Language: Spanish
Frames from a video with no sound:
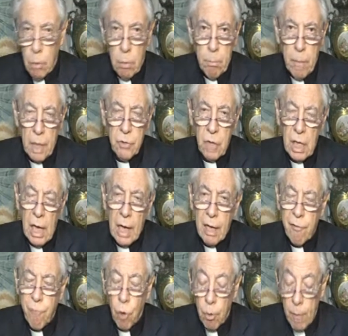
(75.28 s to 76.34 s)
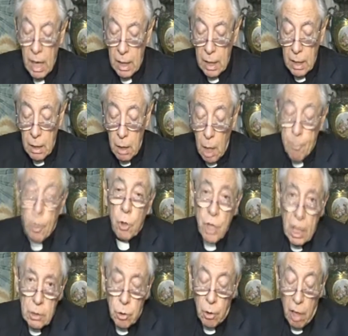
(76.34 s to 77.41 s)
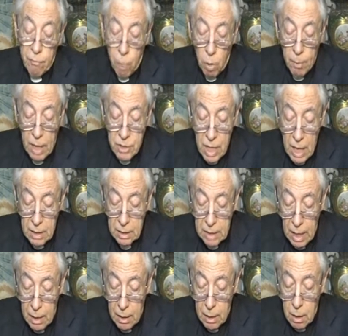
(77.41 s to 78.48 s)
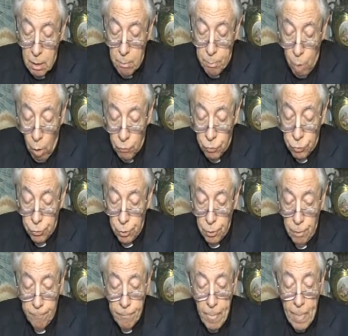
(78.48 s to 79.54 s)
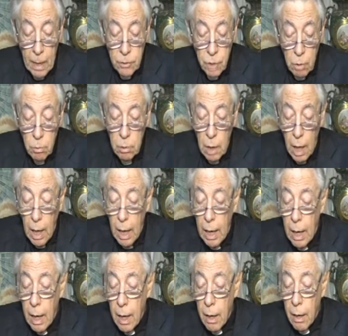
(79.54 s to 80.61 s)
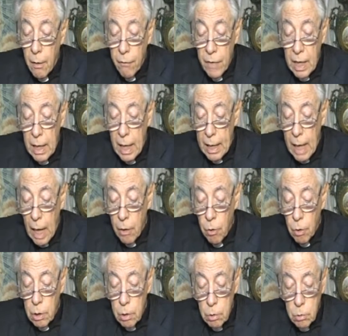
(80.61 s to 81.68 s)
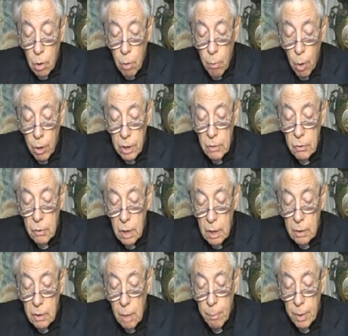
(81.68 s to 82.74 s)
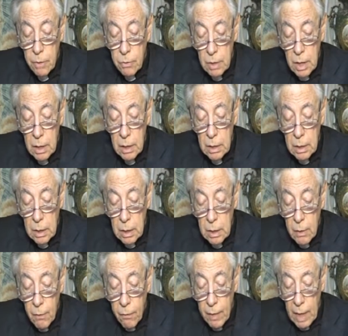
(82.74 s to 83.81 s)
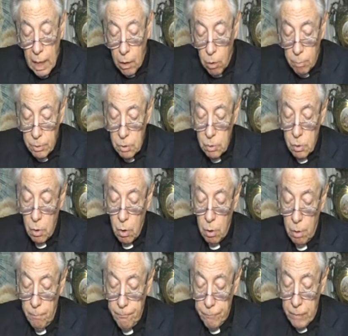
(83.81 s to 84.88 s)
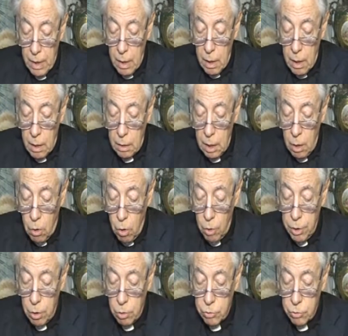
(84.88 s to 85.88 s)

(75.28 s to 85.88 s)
parece que la reforma, el proyecto de reforma ya está pronto. ¿no? Según ha declarado el doctor Borinsky, que es el presidente de la comisión, este código